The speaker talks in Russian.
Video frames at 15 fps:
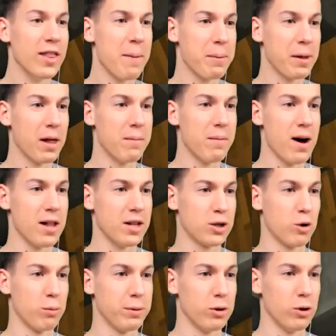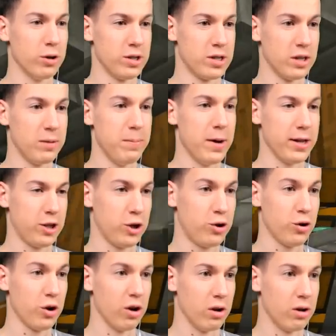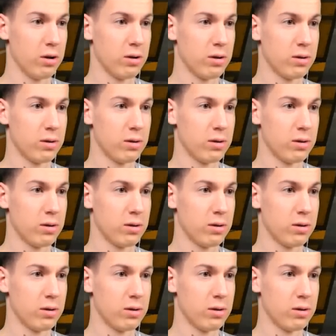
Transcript: Она поломалась, Купидон, из-за тебя. Ты чё?